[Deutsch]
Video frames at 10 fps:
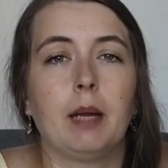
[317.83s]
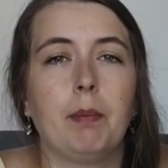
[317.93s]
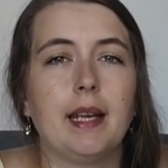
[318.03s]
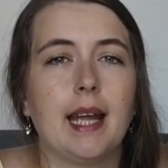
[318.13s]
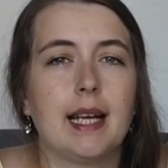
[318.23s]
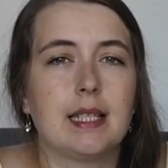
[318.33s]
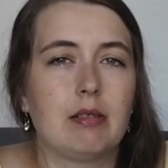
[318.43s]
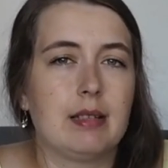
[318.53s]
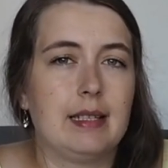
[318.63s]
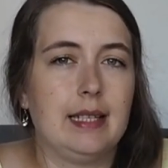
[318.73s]
Ich bin ja
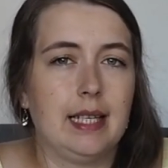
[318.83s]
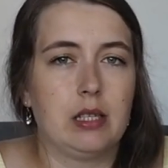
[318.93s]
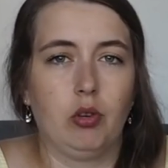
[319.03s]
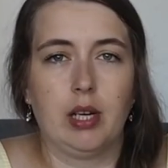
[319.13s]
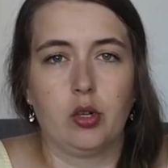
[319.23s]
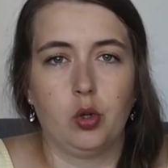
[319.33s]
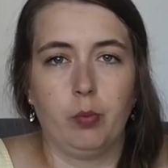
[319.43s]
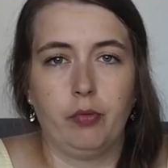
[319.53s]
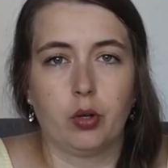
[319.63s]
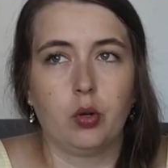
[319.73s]
ansonsten nicht so der
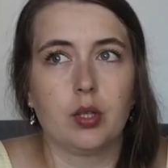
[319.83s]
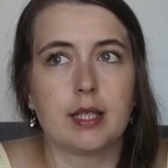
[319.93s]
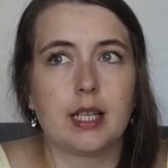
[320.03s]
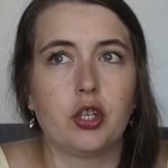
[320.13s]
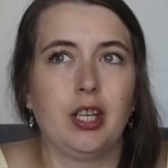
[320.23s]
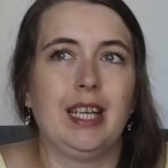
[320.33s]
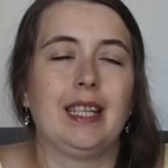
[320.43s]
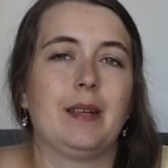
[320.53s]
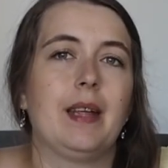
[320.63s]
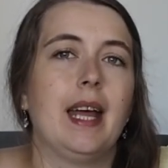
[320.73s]
Typ für
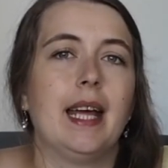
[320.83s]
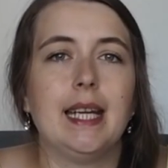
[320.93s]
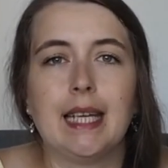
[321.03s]
Kurzgeschichten.